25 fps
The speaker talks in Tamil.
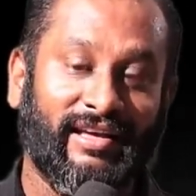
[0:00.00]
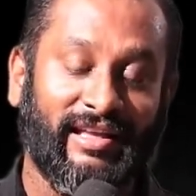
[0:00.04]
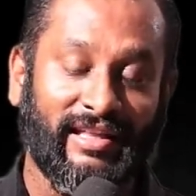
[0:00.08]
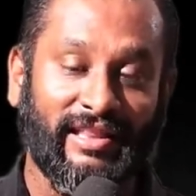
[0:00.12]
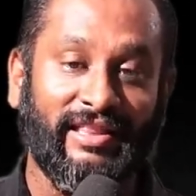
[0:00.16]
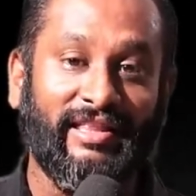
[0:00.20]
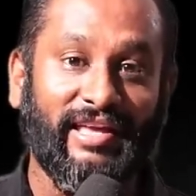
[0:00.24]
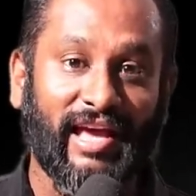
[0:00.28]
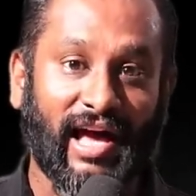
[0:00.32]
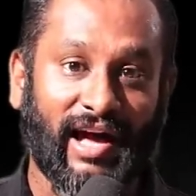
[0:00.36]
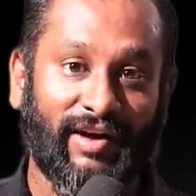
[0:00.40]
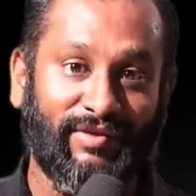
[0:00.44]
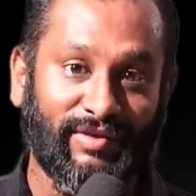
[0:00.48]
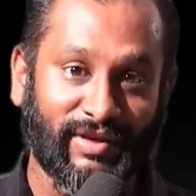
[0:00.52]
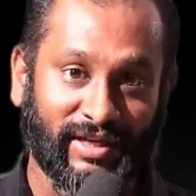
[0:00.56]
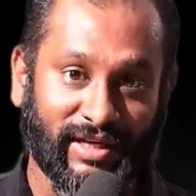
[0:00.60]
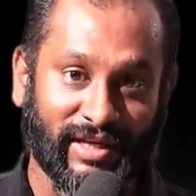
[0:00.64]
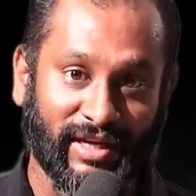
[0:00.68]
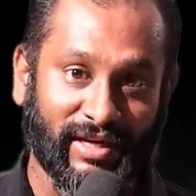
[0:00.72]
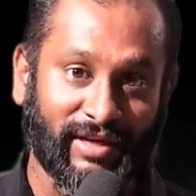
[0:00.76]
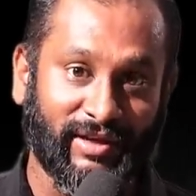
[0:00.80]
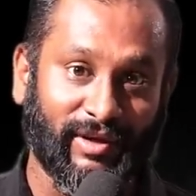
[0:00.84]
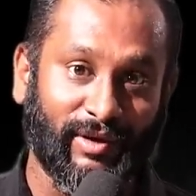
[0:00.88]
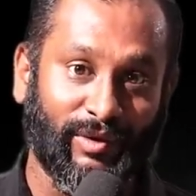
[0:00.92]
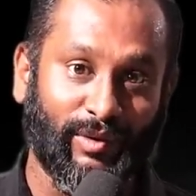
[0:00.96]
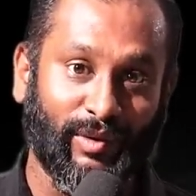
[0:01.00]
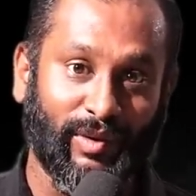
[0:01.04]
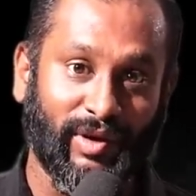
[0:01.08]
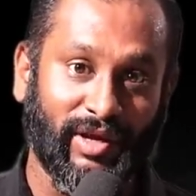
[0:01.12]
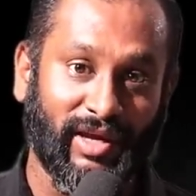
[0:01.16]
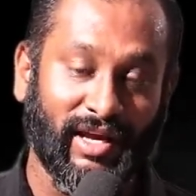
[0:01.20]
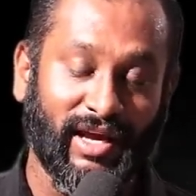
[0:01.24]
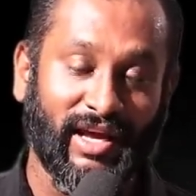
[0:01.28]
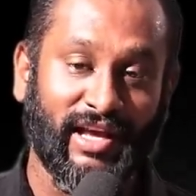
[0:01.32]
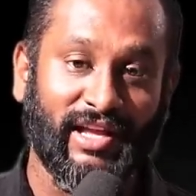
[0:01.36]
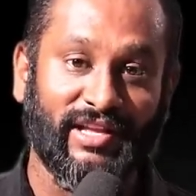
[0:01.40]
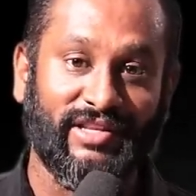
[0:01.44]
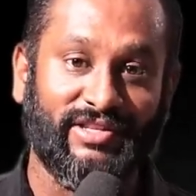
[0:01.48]
இந்தியாவுக்கு
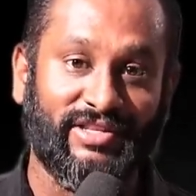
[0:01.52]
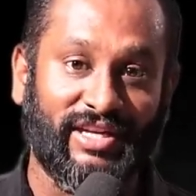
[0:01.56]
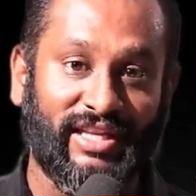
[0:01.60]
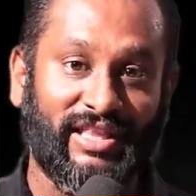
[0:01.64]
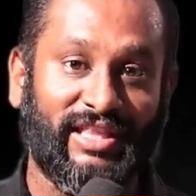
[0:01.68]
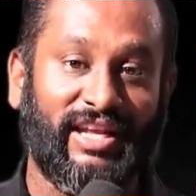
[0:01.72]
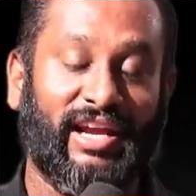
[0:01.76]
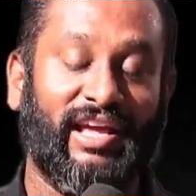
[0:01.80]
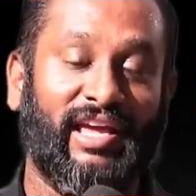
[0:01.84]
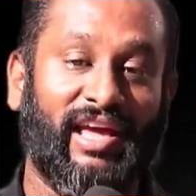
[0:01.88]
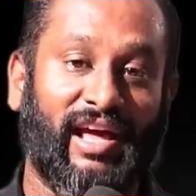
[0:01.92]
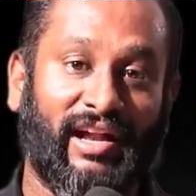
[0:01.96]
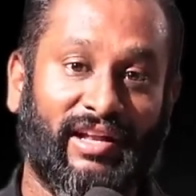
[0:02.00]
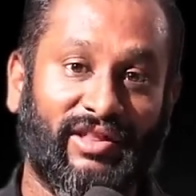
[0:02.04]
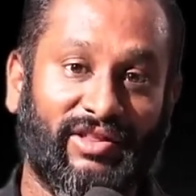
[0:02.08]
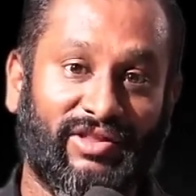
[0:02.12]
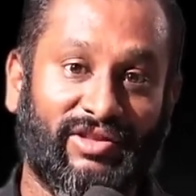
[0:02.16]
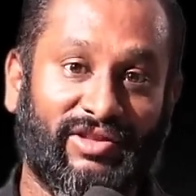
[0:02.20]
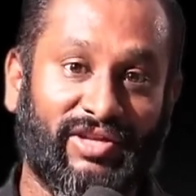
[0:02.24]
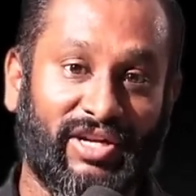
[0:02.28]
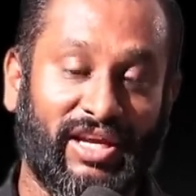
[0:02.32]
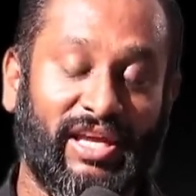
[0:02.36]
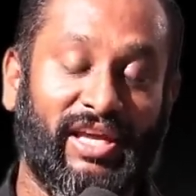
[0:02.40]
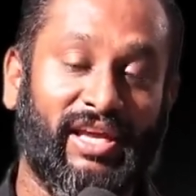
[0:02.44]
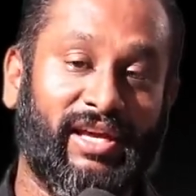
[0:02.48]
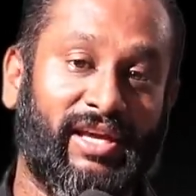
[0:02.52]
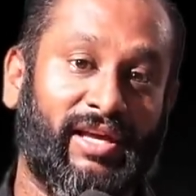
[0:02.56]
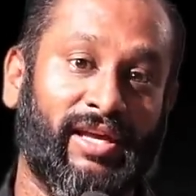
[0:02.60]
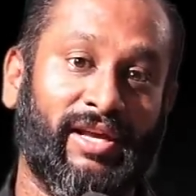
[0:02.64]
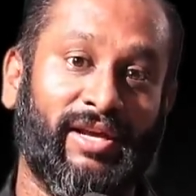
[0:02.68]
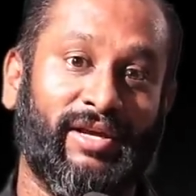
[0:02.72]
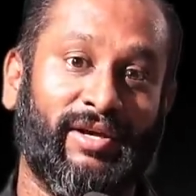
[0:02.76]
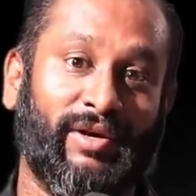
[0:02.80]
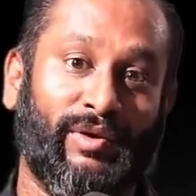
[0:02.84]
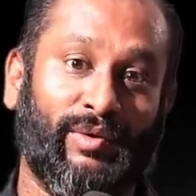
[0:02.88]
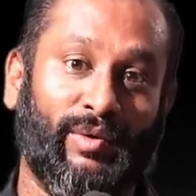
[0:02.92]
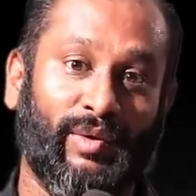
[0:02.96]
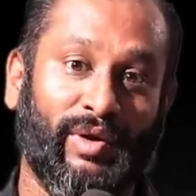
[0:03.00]
இருக்கக்கூடிய சந்திரயான் த்ரீக்கு
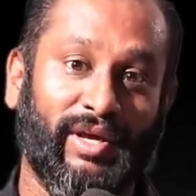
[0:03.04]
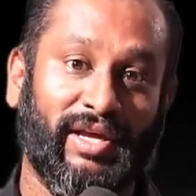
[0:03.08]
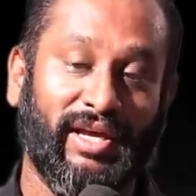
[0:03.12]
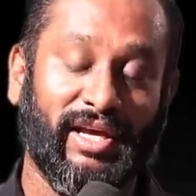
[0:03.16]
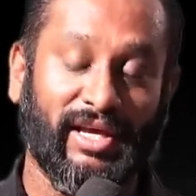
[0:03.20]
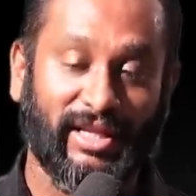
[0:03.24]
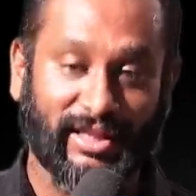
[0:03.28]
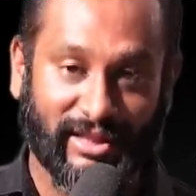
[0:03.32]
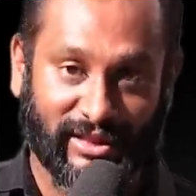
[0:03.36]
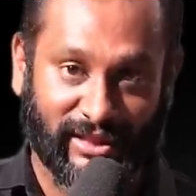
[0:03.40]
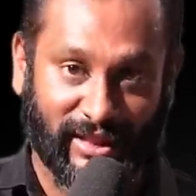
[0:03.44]
இருக்கக்கூடிய